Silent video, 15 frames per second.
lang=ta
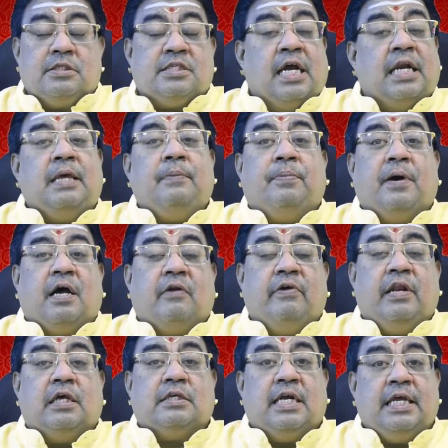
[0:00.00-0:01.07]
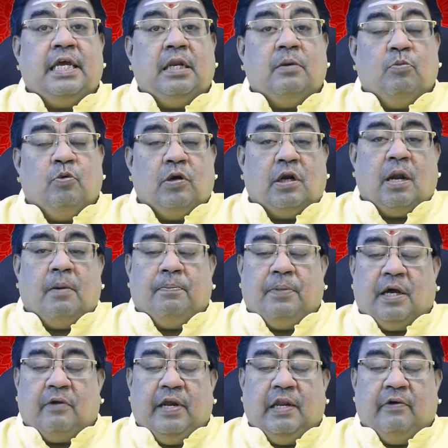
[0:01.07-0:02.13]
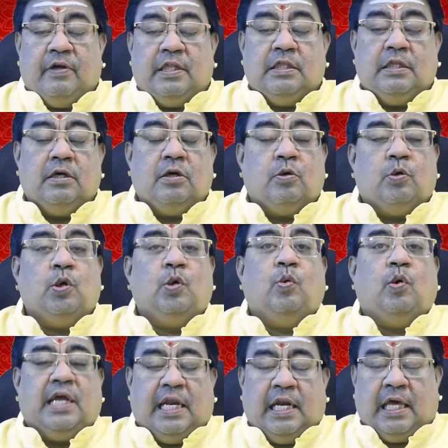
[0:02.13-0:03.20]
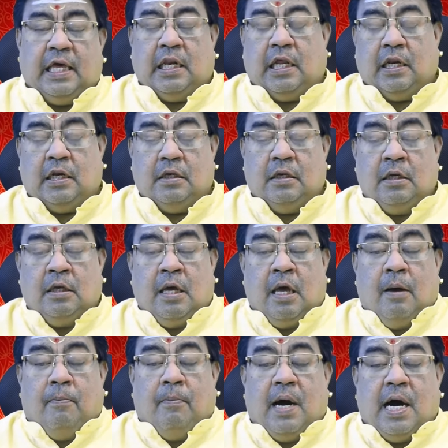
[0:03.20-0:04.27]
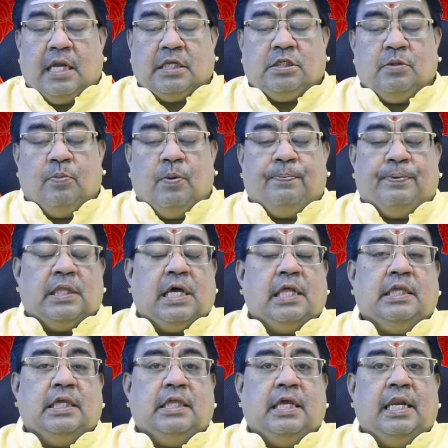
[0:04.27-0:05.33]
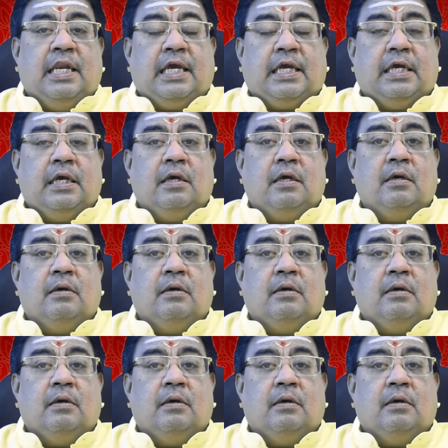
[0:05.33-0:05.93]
சனி பார்வையில் சனியின் மூன்றாம் பார்வையில் வந்து குருவோடு இணையிறாரு மார்ச் முப்பதாம் தேதி அன்னைக்கு